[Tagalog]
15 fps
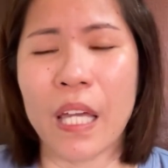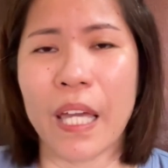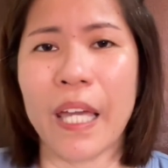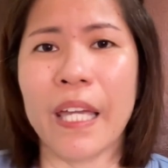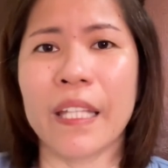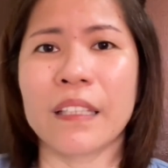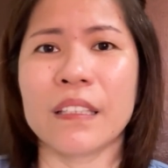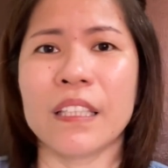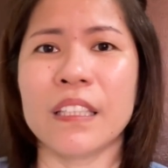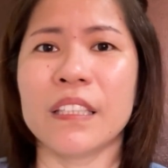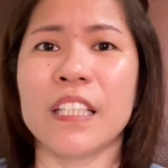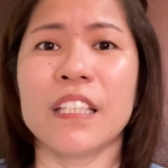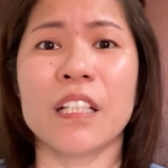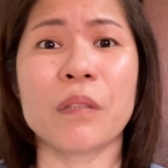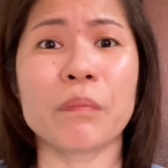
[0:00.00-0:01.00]
And
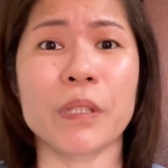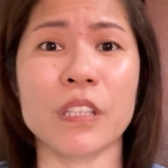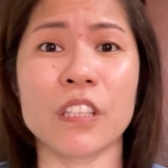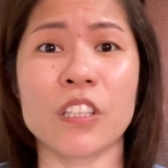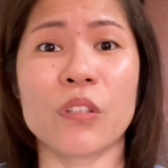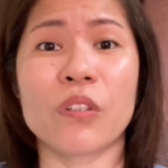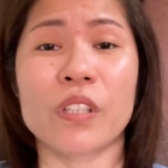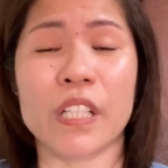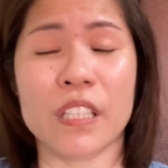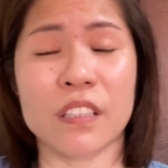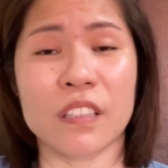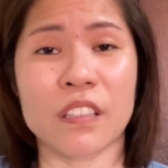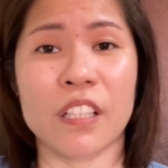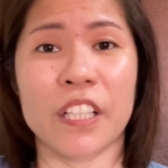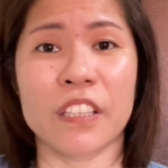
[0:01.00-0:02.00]
hindi lang BDO
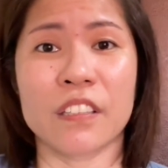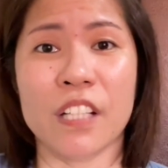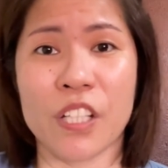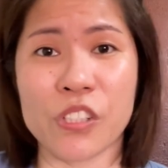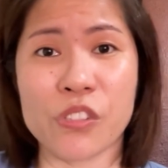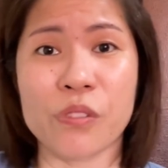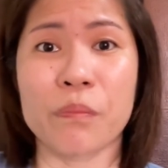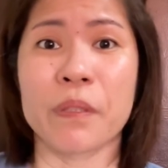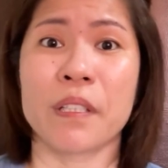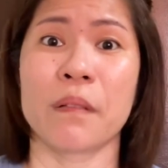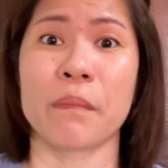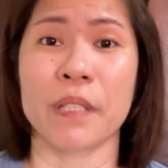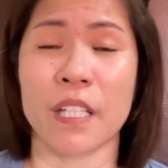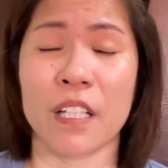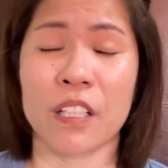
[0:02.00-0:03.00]
credit card guys yung
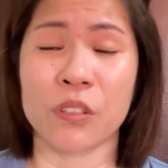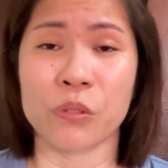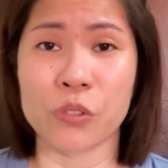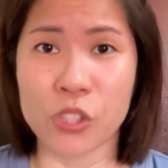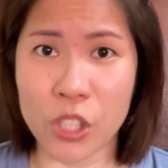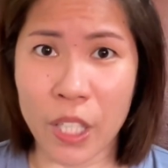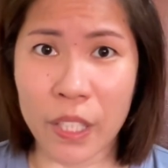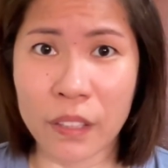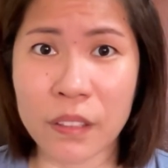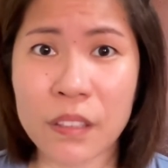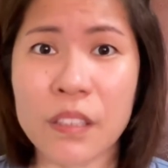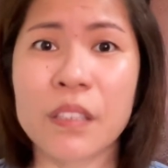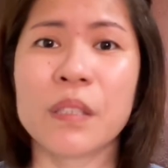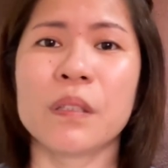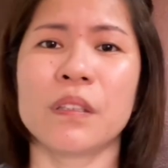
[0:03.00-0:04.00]
binabayaran ko dyan.
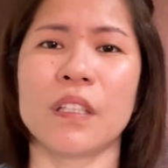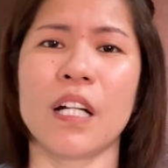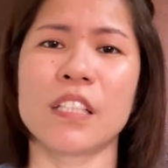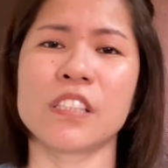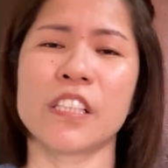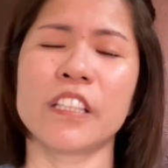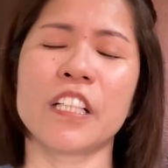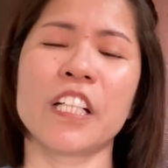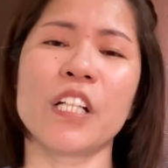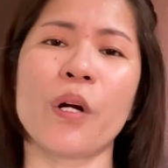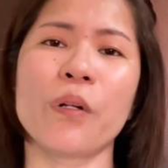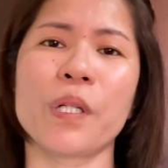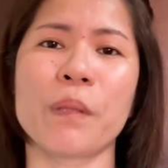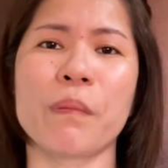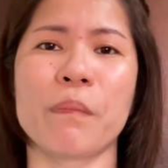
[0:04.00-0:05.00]
Uh, dyan na rin
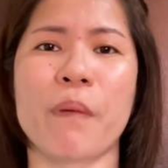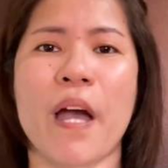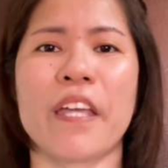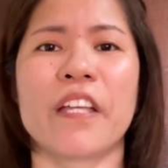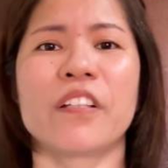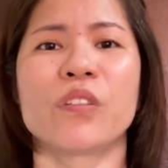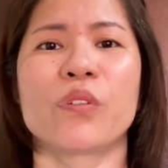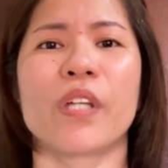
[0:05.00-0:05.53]
ako nagbabayad ng